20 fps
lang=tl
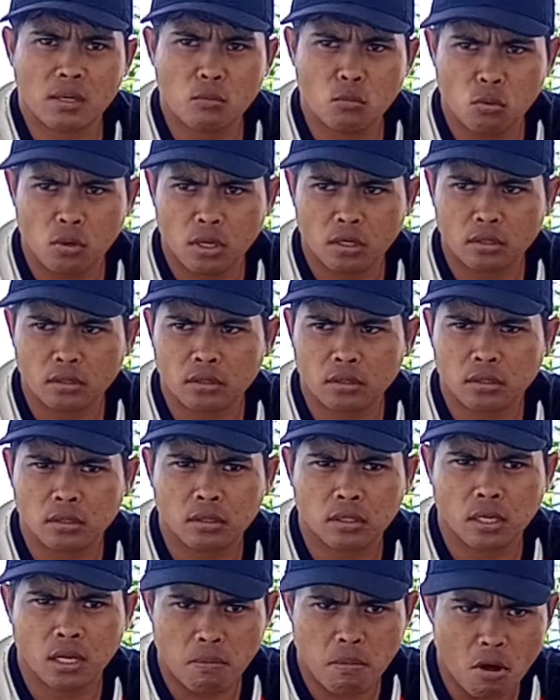imo ah,
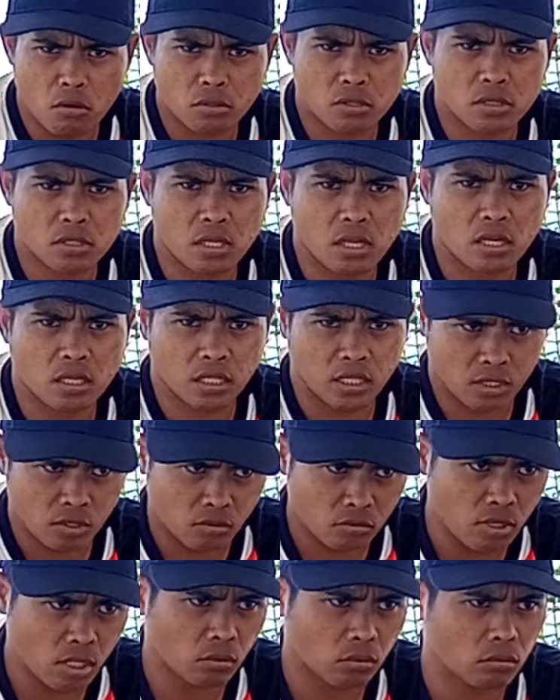about sa
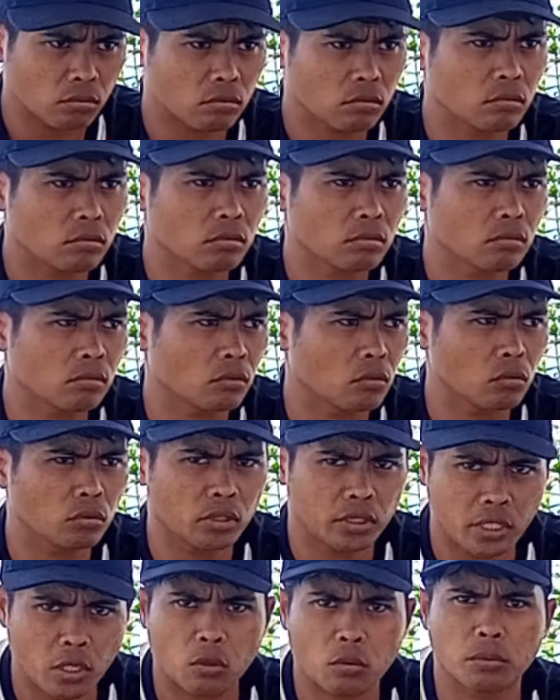eleksyon na to.
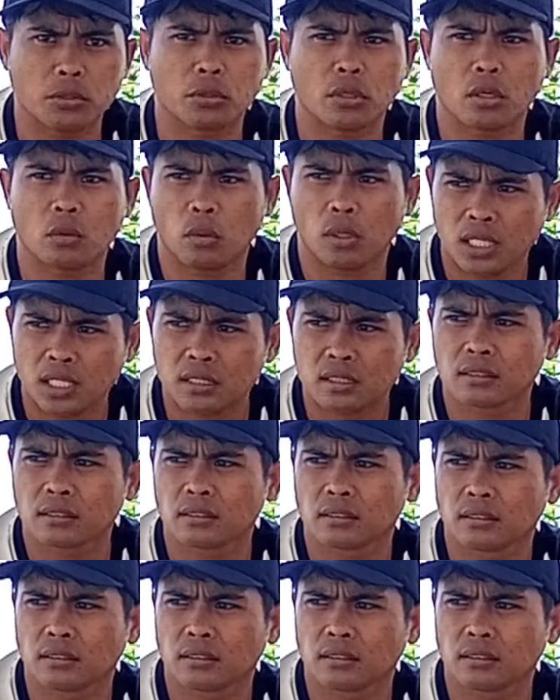Kung nidaog ba di ko wala.